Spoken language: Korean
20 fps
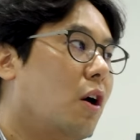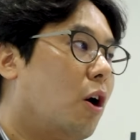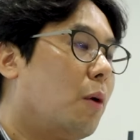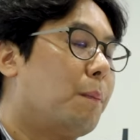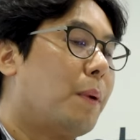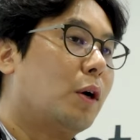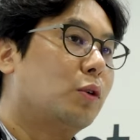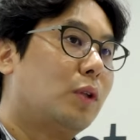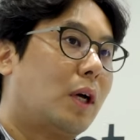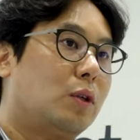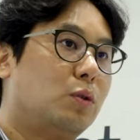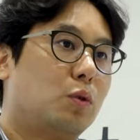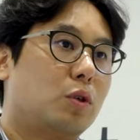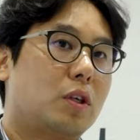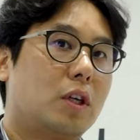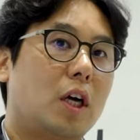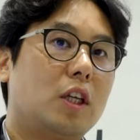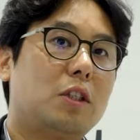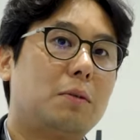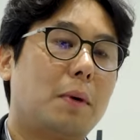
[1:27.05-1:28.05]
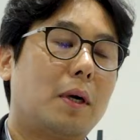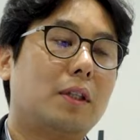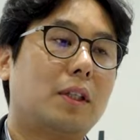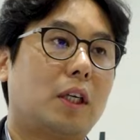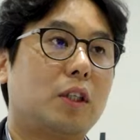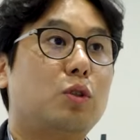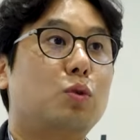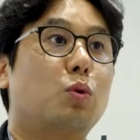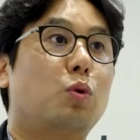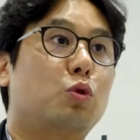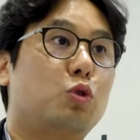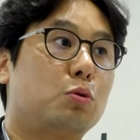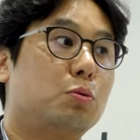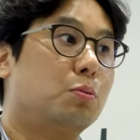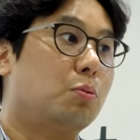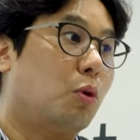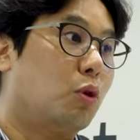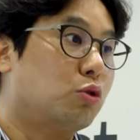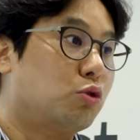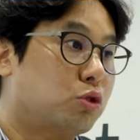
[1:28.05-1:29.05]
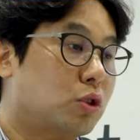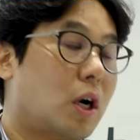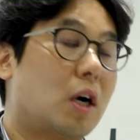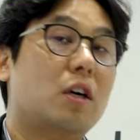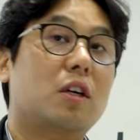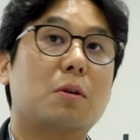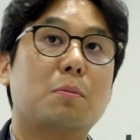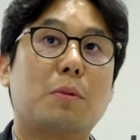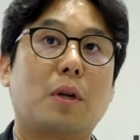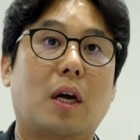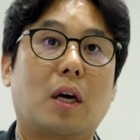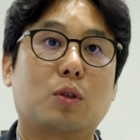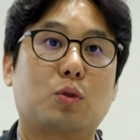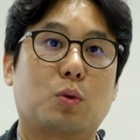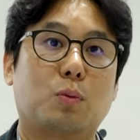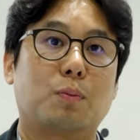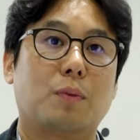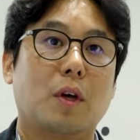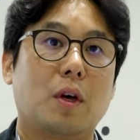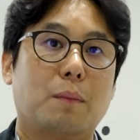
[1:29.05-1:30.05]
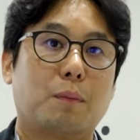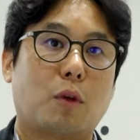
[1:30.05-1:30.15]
업황도 안 좋긴 하지만 다시 또 요즘 뭐 주가 흐름이나 좀